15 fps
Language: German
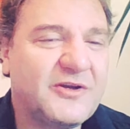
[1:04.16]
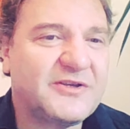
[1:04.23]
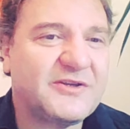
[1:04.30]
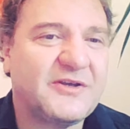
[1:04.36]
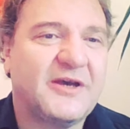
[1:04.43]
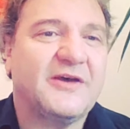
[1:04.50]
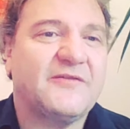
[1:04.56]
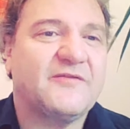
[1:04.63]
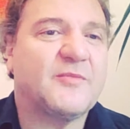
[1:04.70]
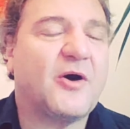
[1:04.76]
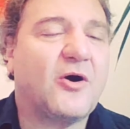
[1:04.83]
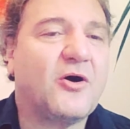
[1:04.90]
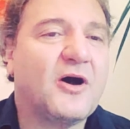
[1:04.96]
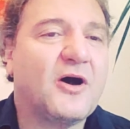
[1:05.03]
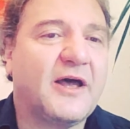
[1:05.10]
wir nicht.
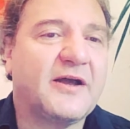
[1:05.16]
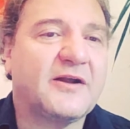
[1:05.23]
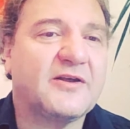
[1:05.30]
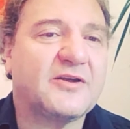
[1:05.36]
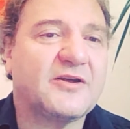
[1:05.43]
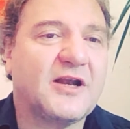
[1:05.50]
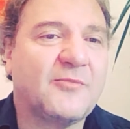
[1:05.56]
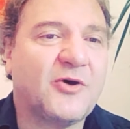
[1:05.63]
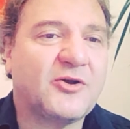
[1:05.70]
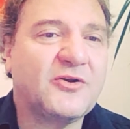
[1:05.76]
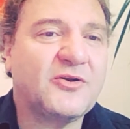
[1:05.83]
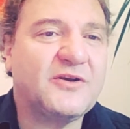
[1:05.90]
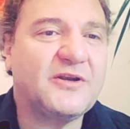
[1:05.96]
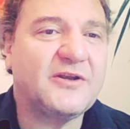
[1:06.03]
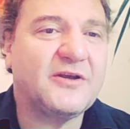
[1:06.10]
Wir brauchen eigentlich
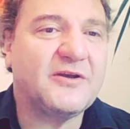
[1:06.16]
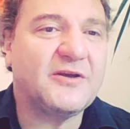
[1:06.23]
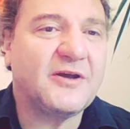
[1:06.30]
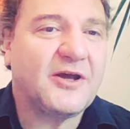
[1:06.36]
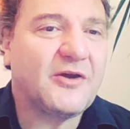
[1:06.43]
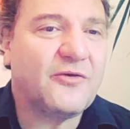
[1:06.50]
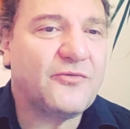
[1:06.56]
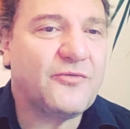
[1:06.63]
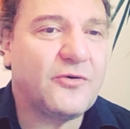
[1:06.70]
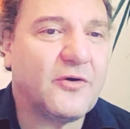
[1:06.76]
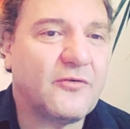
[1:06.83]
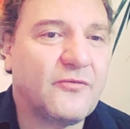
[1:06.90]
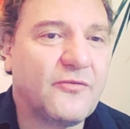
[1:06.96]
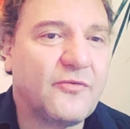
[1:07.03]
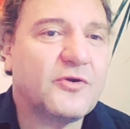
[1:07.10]
Klamotten, die
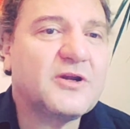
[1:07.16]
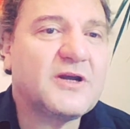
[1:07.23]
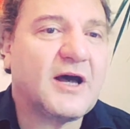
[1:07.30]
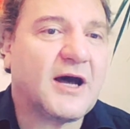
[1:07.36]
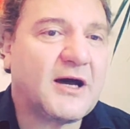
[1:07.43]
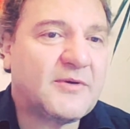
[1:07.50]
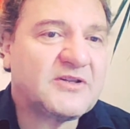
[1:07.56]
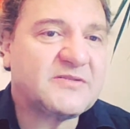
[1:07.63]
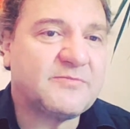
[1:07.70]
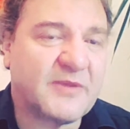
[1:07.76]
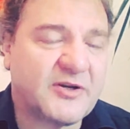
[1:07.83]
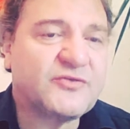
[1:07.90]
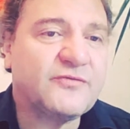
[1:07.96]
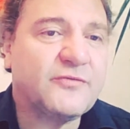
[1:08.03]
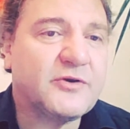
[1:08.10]
für würdige
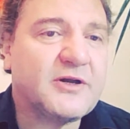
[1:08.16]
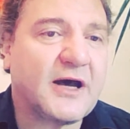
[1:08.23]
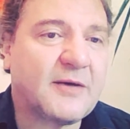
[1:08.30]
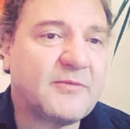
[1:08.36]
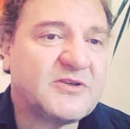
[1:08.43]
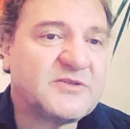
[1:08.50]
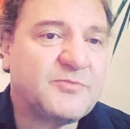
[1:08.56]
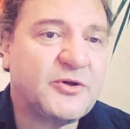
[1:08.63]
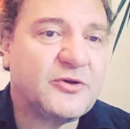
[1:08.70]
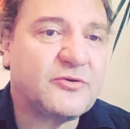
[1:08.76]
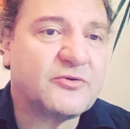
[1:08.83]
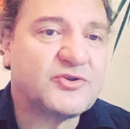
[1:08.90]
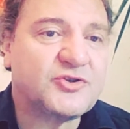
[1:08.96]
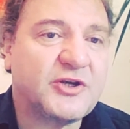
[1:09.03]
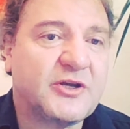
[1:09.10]
Arbeits-, menschenwürdige
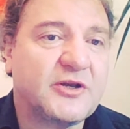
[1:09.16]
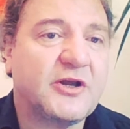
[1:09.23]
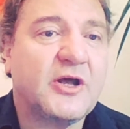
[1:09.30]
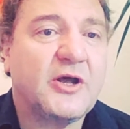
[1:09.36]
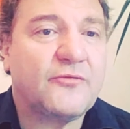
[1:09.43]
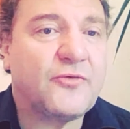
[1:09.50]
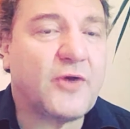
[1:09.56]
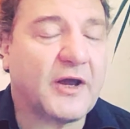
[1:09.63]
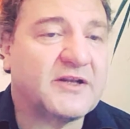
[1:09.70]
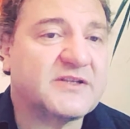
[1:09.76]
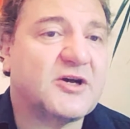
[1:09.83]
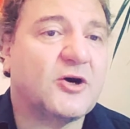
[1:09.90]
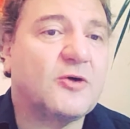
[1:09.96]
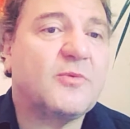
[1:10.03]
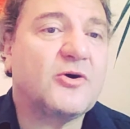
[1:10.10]
Arbeitsbedingungen stehen, für
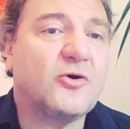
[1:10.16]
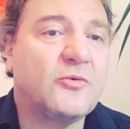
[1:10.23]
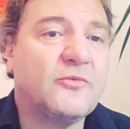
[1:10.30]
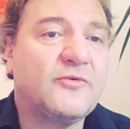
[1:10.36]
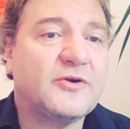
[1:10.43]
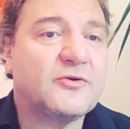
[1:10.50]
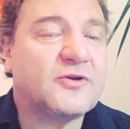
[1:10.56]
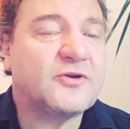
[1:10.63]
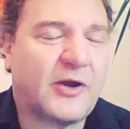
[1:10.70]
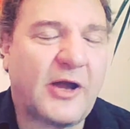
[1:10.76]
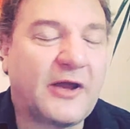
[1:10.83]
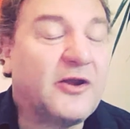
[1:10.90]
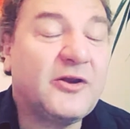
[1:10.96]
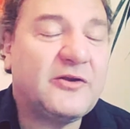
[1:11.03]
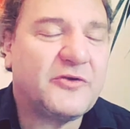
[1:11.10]
eine saubere Umwelt. Und
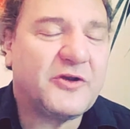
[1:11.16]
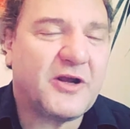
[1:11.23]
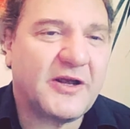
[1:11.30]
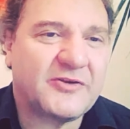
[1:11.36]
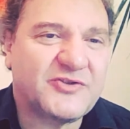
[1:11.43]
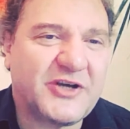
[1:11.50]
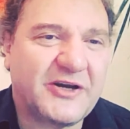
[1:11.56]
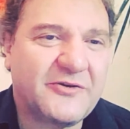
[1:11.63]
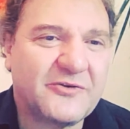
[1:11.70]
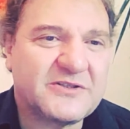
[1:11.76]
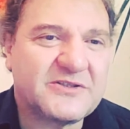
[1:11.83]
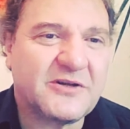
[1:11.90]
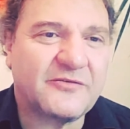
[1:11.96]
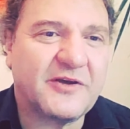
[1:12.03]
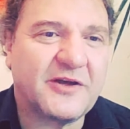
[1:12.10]
eine individuelle
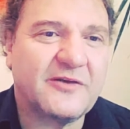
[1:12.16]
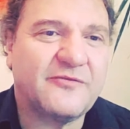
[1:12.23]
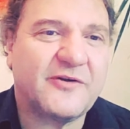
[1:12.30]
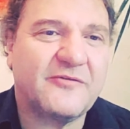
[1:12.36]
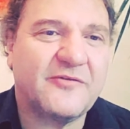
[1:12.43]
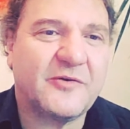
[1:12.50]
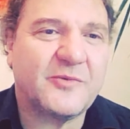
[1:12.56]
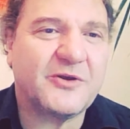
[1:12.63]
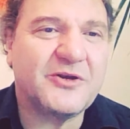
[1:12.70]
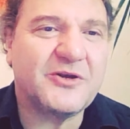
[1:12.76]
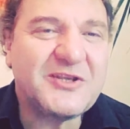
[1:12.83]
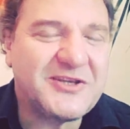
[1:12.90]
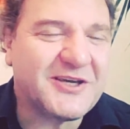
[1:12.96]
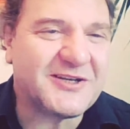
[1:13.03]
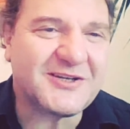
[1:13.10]
Entscheidung ist auf jeden Fall, wenn
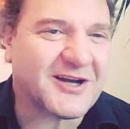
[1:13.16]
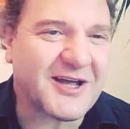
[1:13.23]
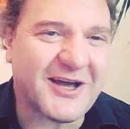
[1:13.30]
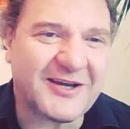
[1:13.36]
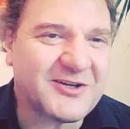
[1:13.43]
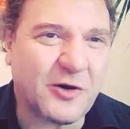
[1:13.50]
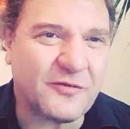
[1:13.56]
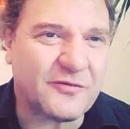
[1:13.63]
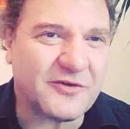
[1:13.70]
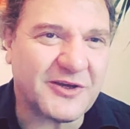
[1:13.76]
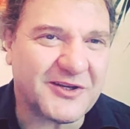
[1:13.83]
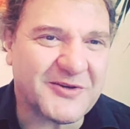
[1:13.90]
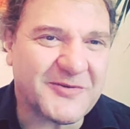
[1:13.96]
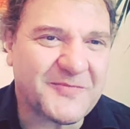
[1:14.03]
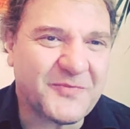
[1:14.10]
man nicht jeden Tag
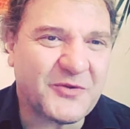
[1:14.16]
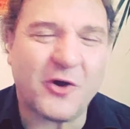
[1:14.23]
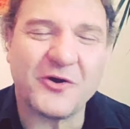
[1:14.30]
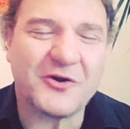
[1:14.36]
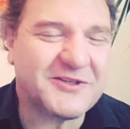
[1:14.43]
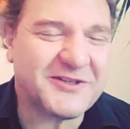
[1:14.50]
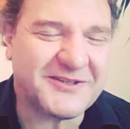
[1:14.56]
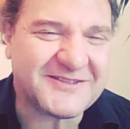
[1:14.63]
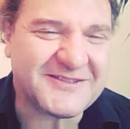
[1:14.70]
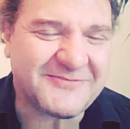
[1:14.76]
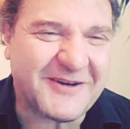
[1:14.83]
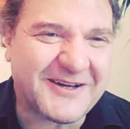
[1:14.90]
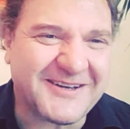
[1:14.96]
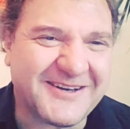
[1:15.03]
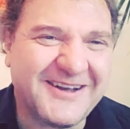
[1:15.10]
einkaufen geht und auch nicht
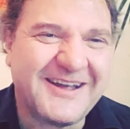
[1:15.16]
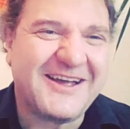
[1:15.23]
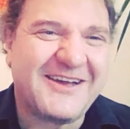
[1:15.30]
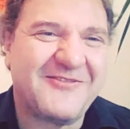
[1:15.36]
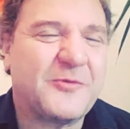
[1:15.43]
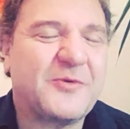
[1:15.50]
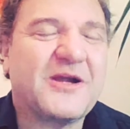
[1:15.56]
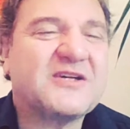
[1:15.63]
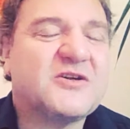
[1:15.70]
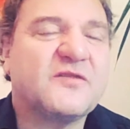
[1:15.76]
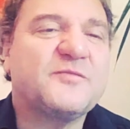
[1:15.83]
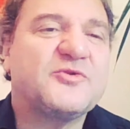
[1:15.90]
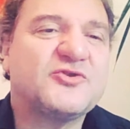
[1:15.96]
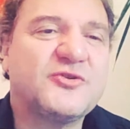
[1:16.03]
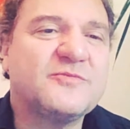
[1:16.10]
jeden zweiten. Wenn man
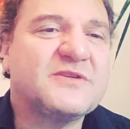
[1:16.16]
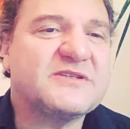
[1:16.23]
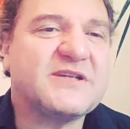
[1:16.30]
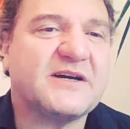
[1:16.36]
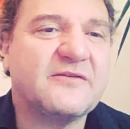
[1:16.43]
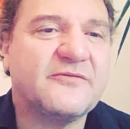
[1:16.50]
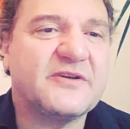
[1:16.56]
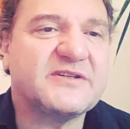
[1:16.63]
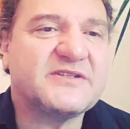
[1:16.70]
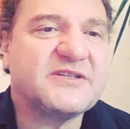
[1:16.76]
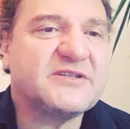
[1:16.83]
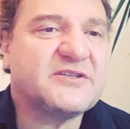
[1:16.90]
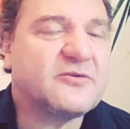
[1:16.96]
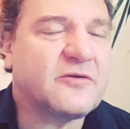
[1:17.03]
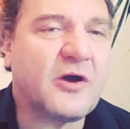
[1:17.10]
also auf bestimmte Sachen
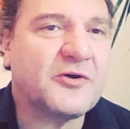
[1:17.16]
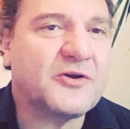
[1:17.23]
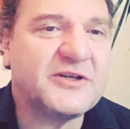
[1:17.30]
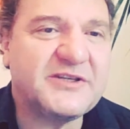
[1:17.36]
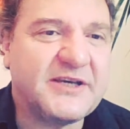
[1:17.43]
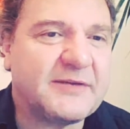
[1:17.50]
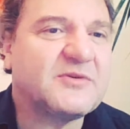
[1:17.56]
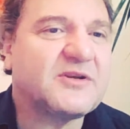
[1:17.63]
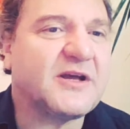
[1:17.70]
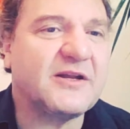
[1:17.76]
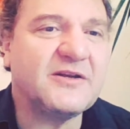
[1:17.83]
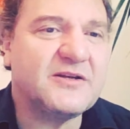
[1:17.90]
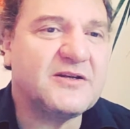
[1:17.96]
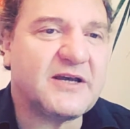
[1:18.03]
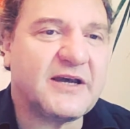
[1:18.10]
verzichtet und auch nicht jedem
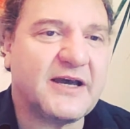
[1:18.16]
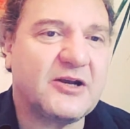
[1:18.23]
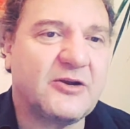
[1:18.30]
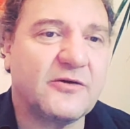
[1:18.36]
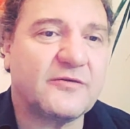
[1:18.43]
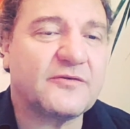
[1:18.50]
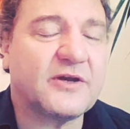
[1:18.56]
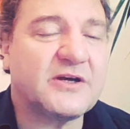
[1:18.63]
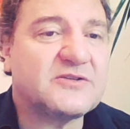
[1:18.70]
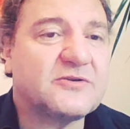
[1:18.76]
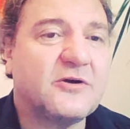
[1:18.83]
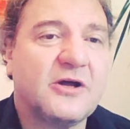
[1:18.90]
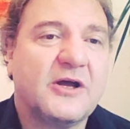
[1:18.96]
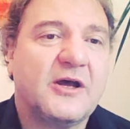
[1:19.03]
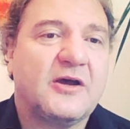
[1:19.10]
Trend hinterherläuft.
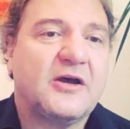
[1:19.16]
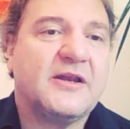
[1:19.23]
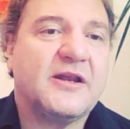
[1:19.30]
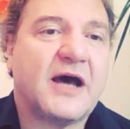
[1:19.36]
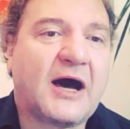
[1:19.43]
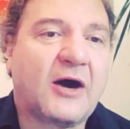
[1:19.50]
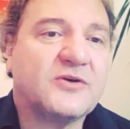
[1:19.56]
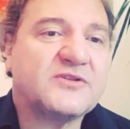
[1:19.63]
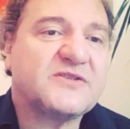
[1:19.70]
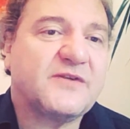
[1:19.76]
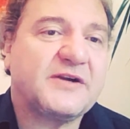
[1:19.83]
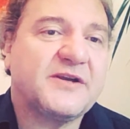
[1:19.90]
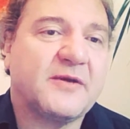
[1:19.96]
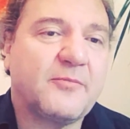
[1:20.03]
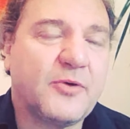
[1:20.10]
Also in der
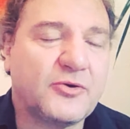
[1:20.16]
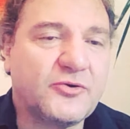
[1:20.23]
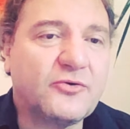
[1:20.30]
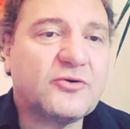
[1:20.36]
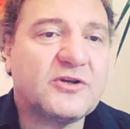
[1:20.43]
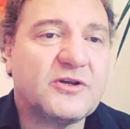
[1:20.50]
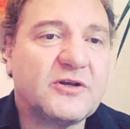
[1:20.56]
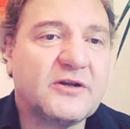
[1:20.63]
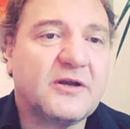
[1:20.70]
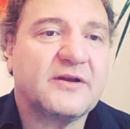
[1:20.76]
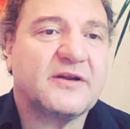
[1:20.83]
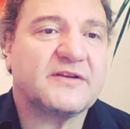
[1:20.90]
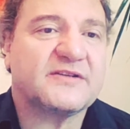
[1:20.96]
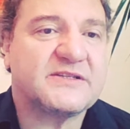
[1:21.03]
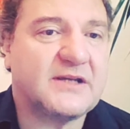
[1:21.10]
Auswahl der
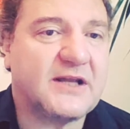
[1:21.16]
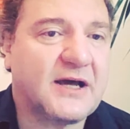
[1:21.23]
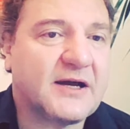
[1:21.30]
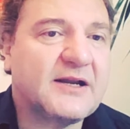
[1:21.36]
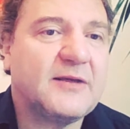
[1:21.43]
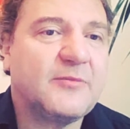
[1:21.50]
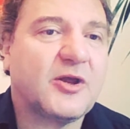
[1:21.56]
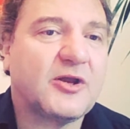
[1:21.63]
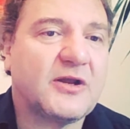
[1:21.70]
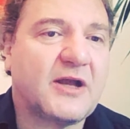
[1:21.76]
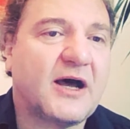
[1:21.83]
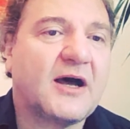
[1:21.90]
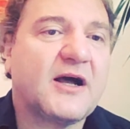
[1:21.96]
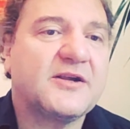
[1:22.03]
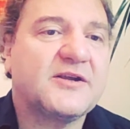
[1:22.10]
Produkte, dass es
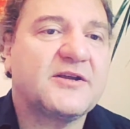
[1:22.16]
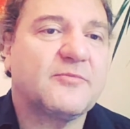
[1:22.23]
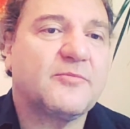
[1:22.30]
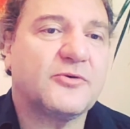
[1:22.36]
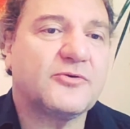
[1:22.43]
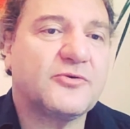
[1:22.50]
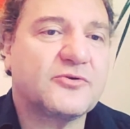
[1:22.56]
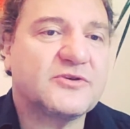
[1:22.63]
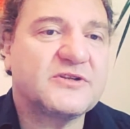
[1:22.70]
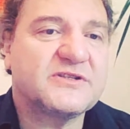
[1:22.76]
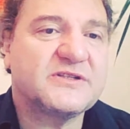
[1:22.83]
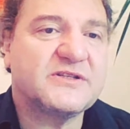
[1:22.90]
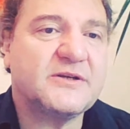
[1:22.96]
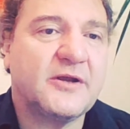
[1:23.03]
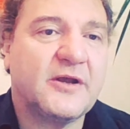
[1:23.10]
langlebige, nachhaltige
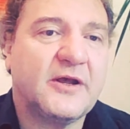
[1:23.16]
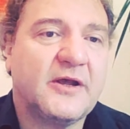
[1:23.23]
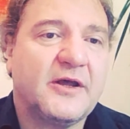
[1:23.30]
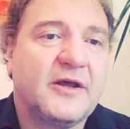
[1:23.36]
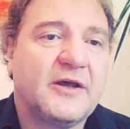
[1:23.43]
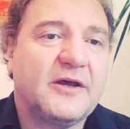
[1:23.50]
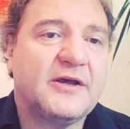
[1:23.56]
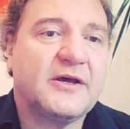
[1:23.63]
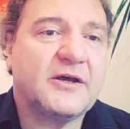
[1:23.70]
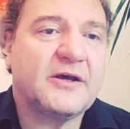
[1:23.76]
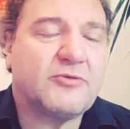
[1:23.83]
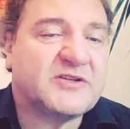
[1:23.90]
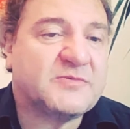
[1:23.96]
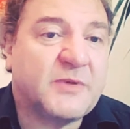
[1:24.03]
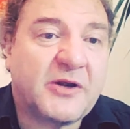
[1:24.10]
Produkte sind,
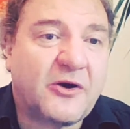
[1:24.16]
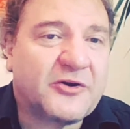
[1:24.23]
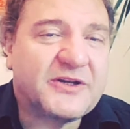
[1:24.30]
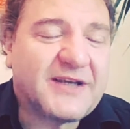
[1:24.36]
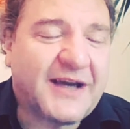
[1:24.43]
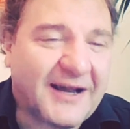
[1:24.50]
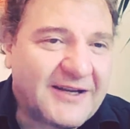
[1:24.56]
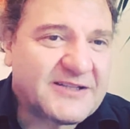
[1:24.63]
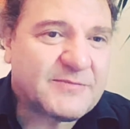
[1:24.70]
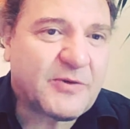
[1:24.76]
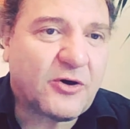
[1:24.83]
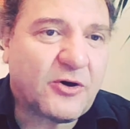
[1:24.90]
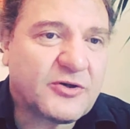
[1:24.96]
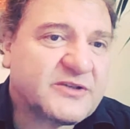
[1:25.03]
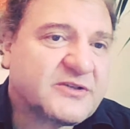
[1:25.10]
äh, dass man auch nicht
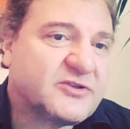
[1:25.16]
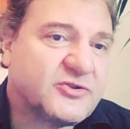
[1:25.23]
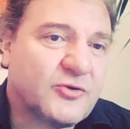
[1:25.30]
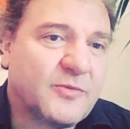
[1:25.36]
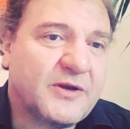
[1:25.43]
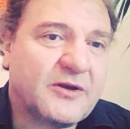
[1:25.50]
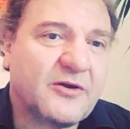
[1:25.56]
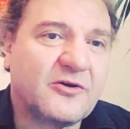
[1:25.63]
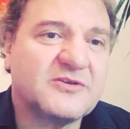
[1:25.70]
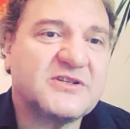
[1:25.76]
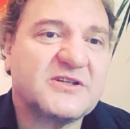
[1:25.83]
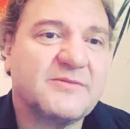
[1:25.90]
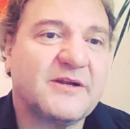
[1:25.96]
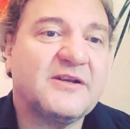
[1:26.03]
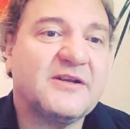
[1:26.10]
alles braucht, das ist schon mal eine
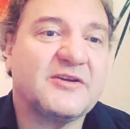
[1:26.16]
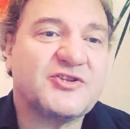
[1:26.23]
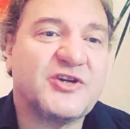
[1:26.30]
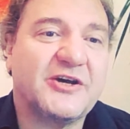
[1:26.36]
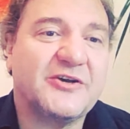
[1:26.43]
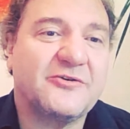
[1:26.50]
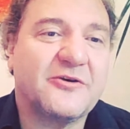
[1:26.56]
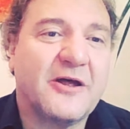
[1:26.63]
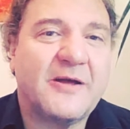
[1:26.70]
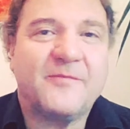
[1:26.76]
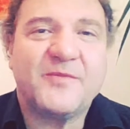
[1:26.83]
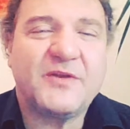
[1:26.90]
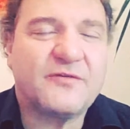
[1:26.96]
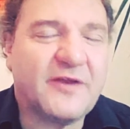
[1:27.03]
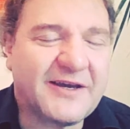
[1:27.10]
konsequente Entscheidung,
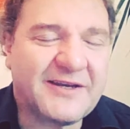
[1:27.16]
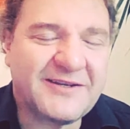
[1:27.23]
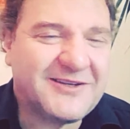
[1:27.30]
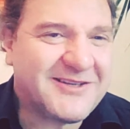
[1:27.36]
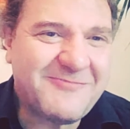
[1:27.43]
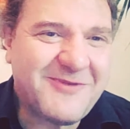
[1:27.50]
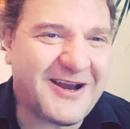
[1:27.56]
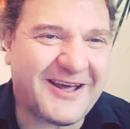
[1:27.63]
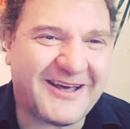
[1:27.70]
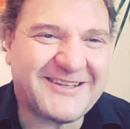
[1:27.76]
die vielleicht nicht immer